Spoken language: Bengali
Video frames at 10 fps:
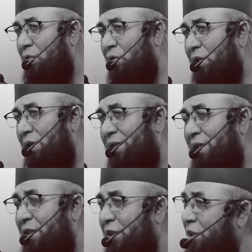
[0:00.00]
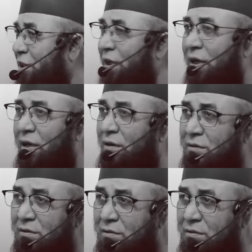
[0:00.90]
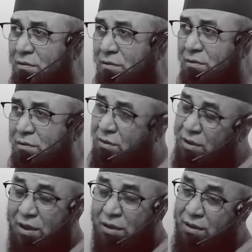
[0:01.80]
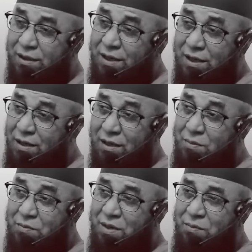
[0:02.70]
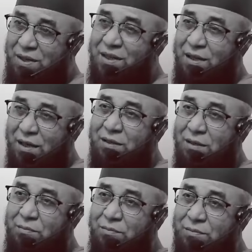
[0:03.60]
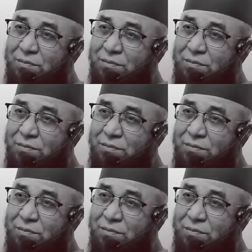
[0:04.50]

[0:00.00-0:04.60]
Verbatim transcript: মানুষই সৃষ্টির সেরা অলাকাত কাররাম না বানি আদম